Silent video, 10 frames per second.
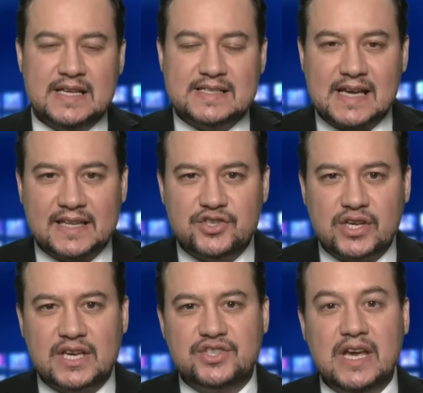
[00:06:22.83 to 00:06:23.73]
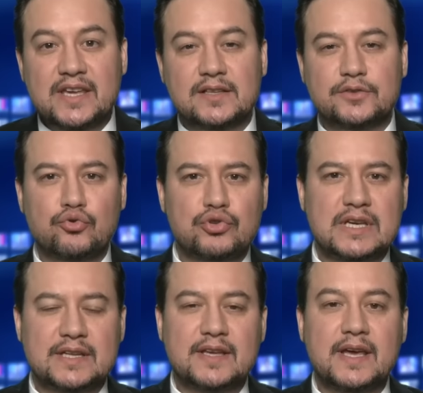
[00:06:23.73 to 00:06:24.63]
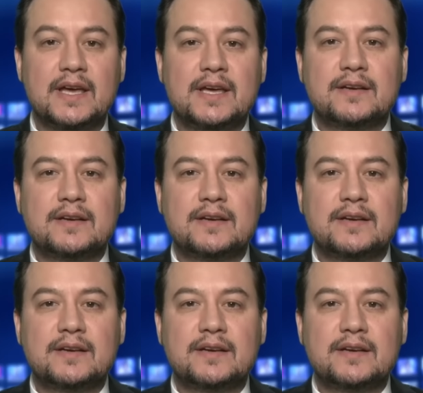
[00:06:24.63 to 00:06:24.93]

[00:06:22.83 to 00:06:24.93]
Sadece geçen yıl Türkiye'de